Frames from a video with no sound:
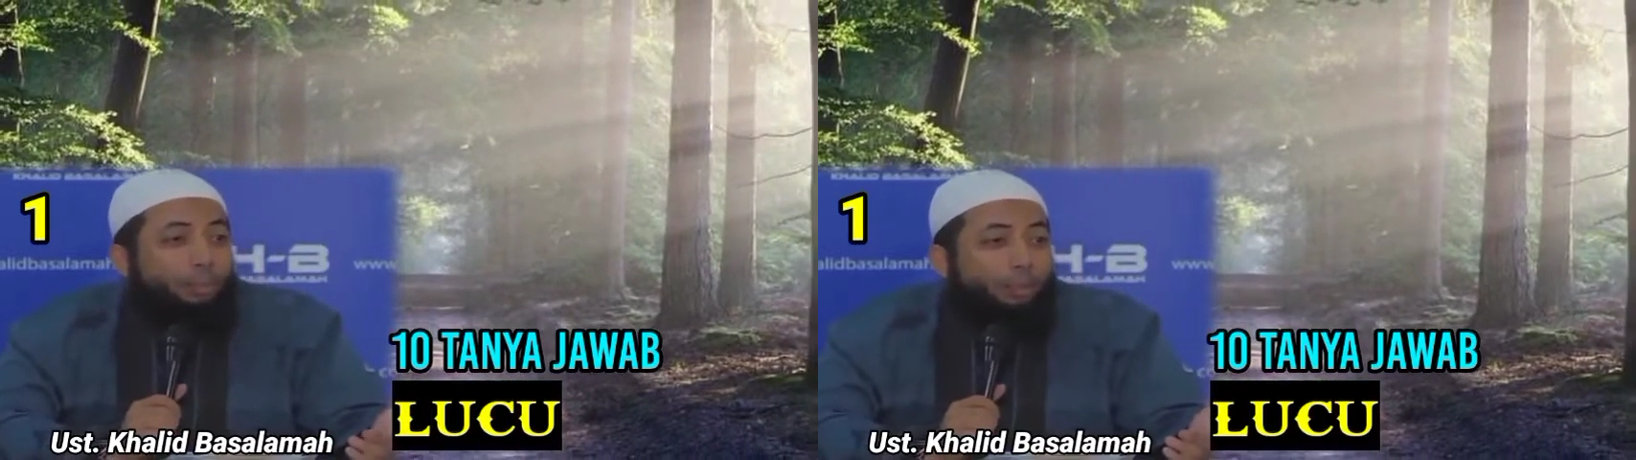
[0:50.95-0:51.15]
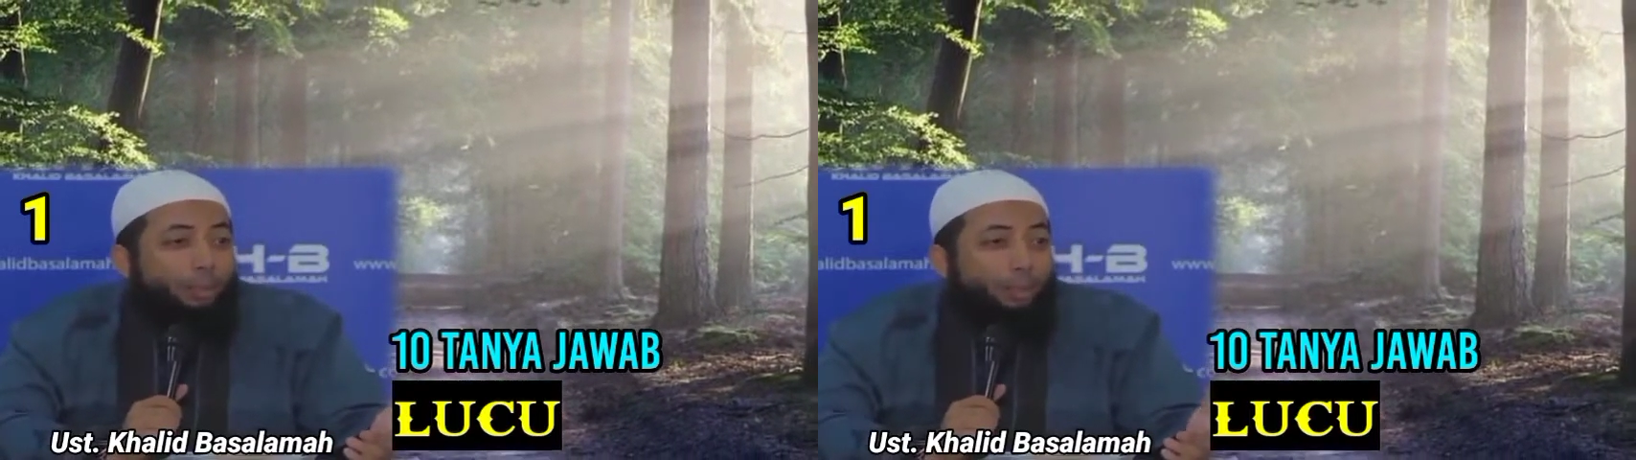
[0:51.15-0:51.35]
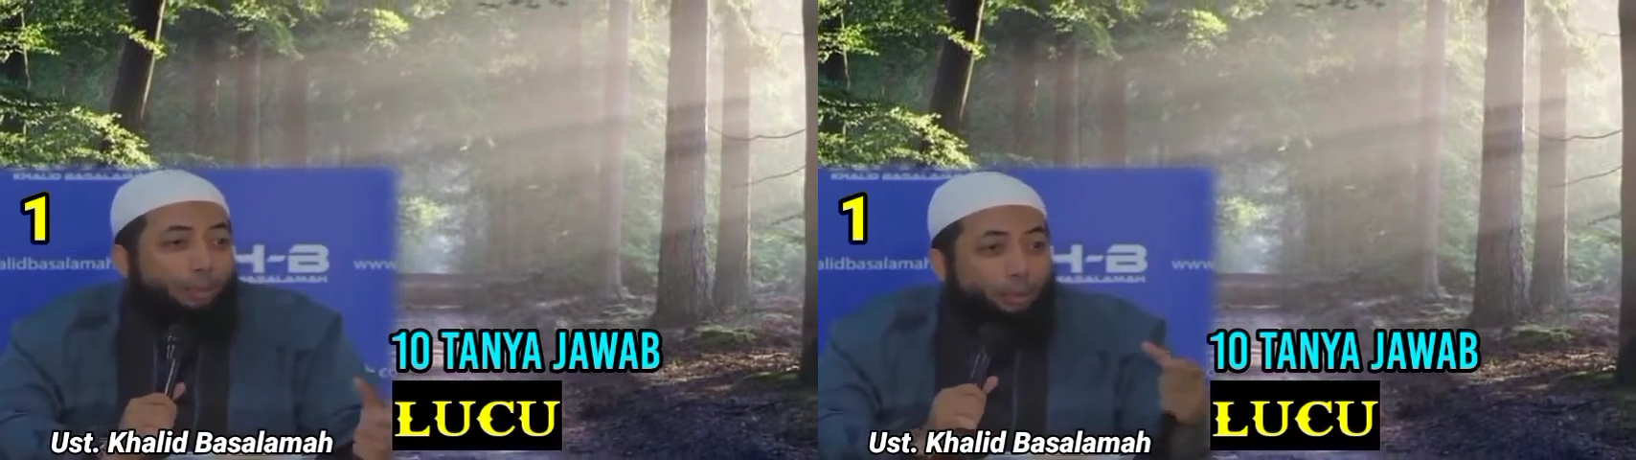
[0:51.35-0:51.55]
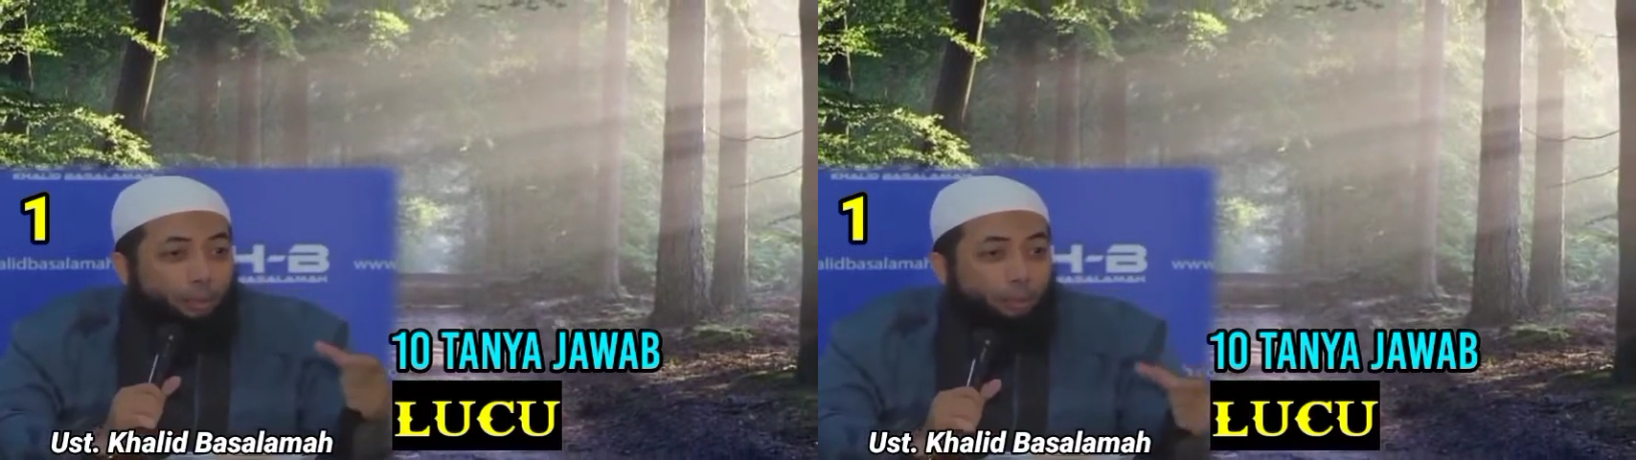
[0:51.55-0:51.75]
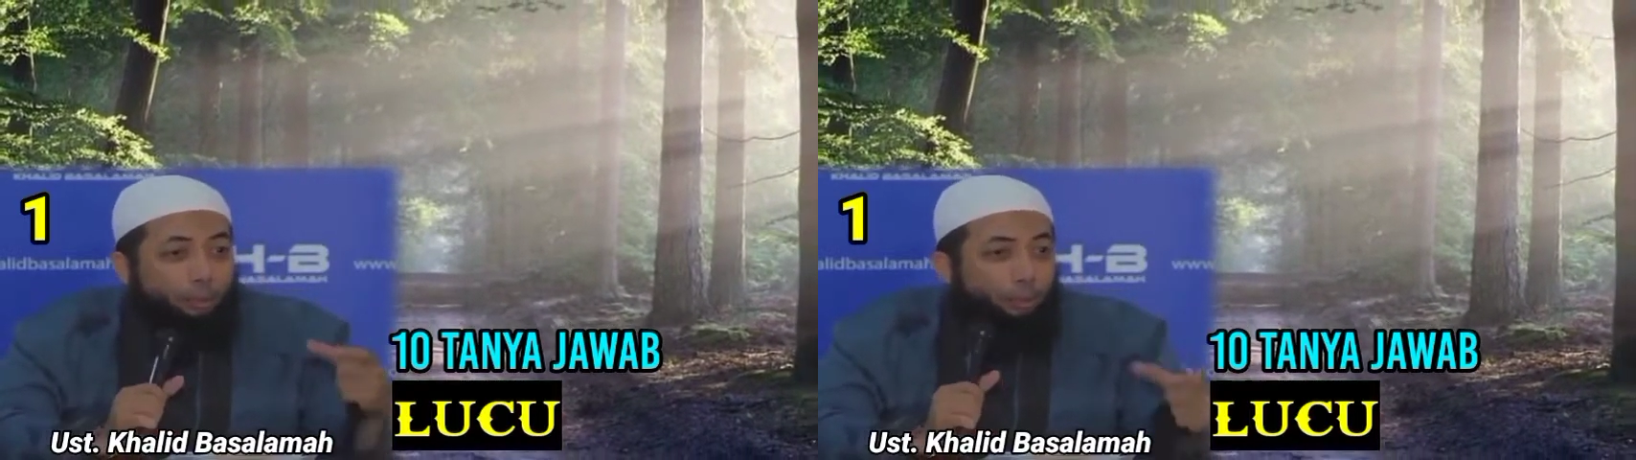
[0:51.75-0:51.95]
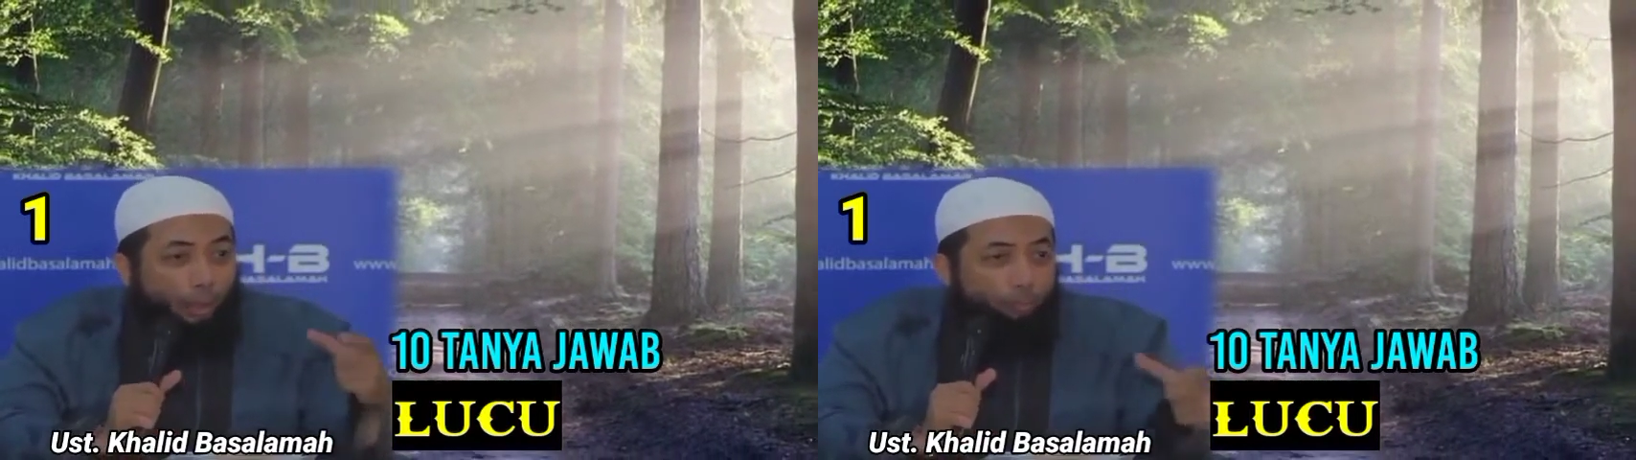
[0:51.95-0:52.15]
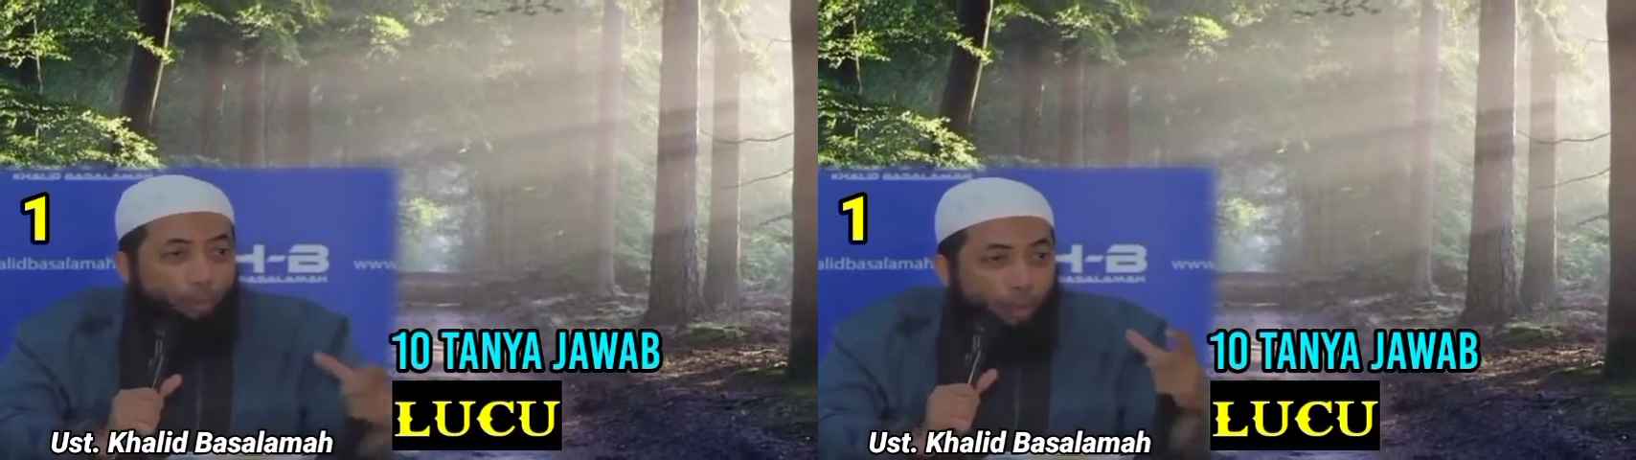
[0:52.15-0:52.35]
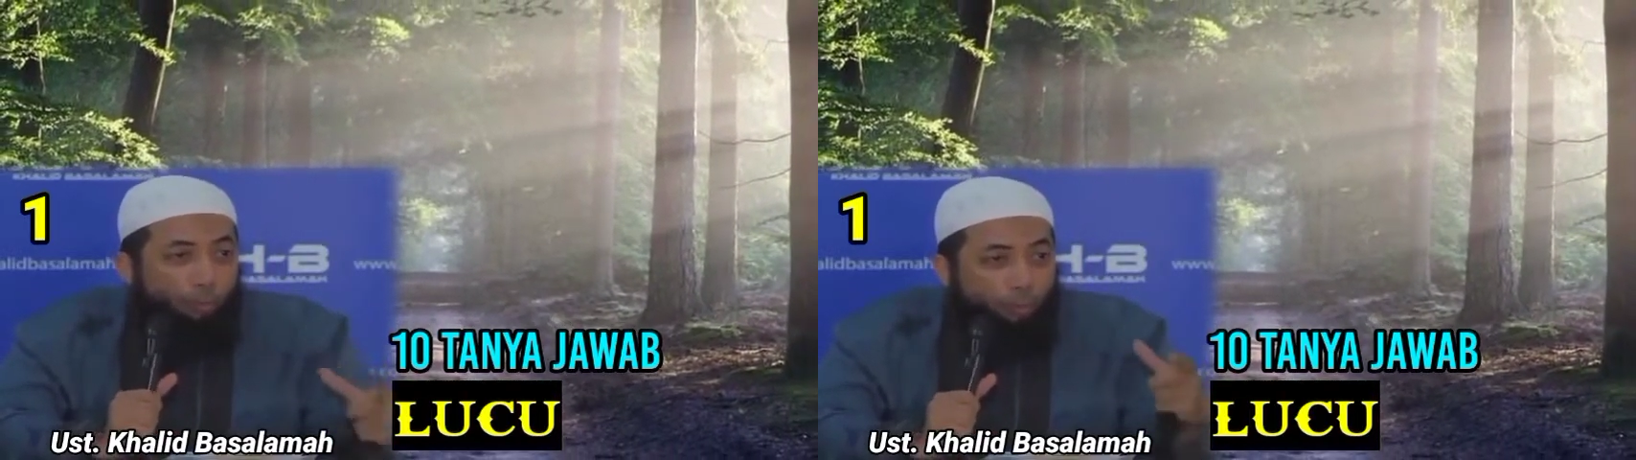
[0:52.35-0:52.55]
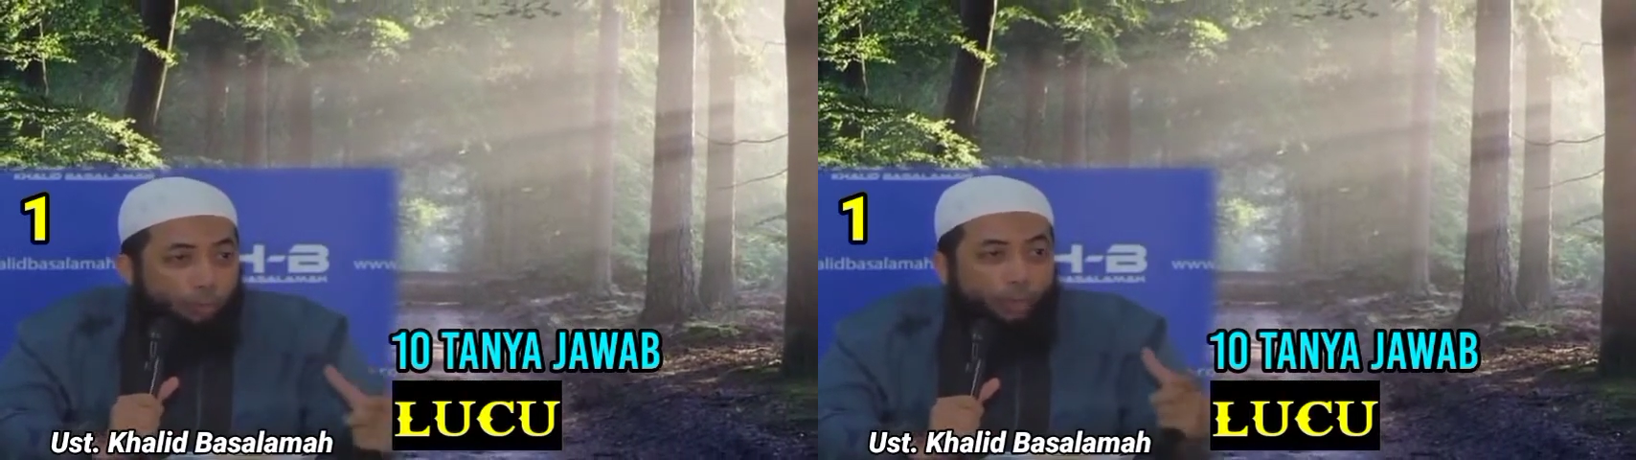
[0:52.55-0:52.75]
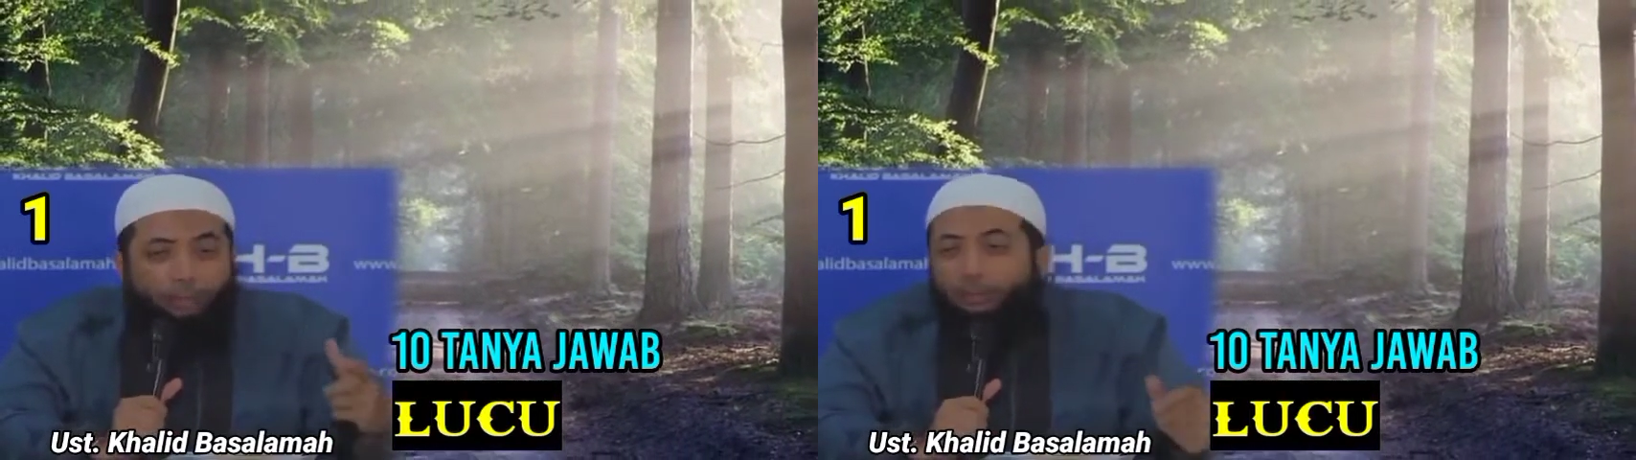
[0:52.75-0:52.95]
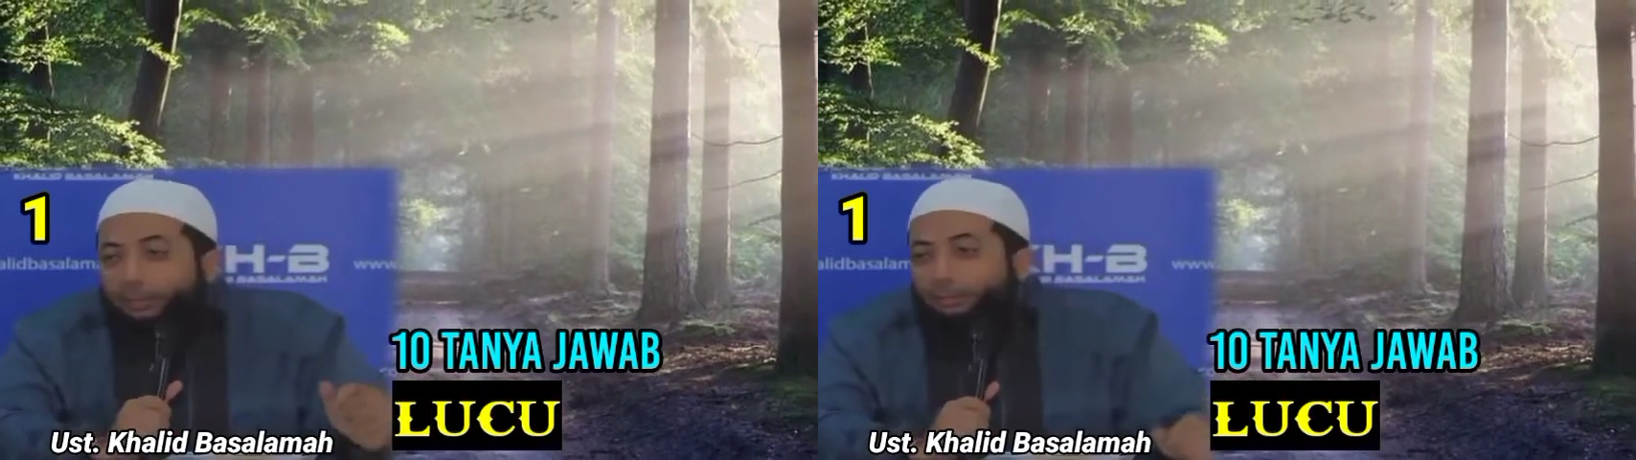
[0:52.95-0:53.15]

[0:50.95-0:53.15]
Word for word: depan mata kita dicekik, kamu harus lihat.